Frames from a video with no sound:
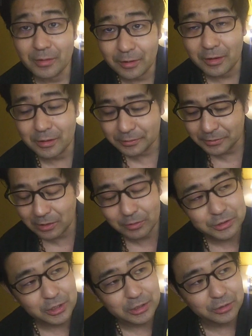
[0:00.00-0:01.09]
はい、だから
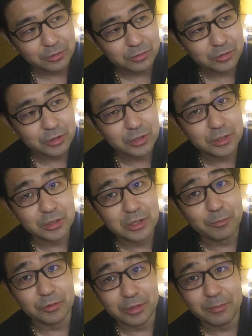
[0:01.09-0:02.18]
私がいた時で
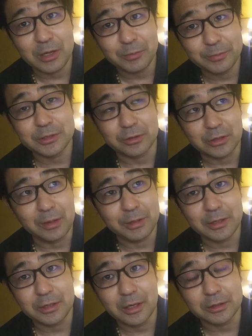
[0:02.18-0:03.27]
もね前も言いましたけど
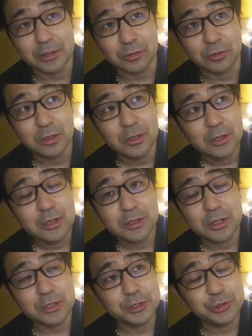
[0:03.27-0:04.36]
アメリカだと
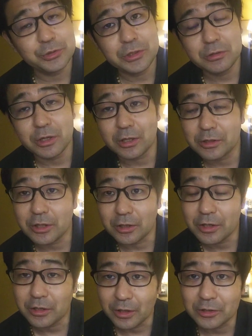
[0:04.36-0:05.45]
確か10位ぐらいだったんじゃ
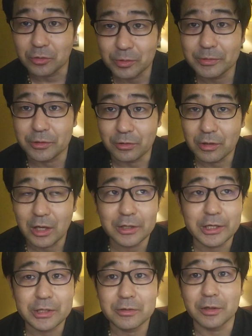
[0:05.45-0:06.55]
ないかなと思いますよかな
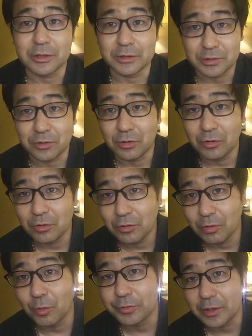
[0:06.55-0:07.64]
り低かったですよ
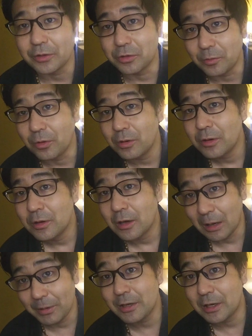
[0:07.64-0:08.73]
思ったよりも
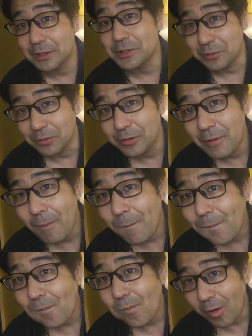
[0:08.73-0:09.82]
アメリカですよ、
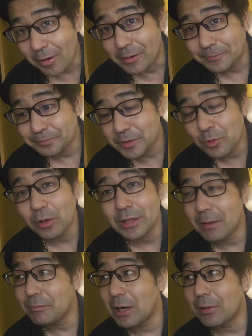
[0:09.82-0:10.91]
はい、日本は
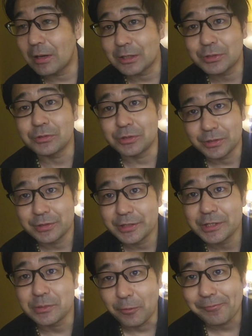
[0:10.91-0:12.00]
ナンバーワンか2です
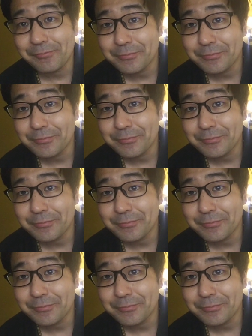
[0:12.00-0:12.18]
いつも、